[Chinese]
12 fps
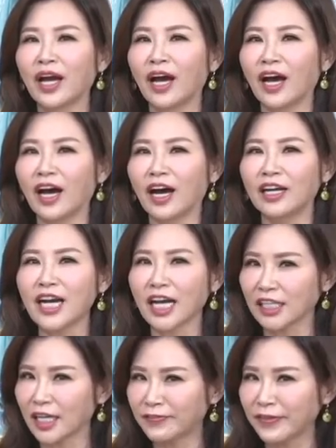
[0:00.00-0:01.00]
呃，让
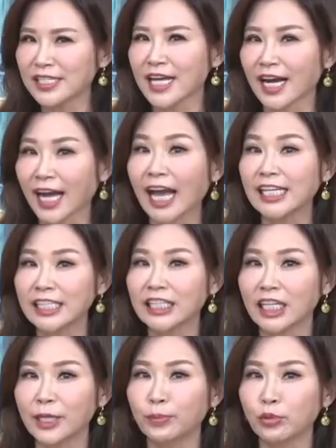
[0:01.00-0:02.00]
你非常开心的
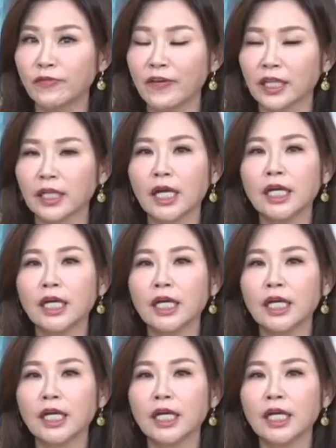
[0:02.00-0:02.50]
一部分。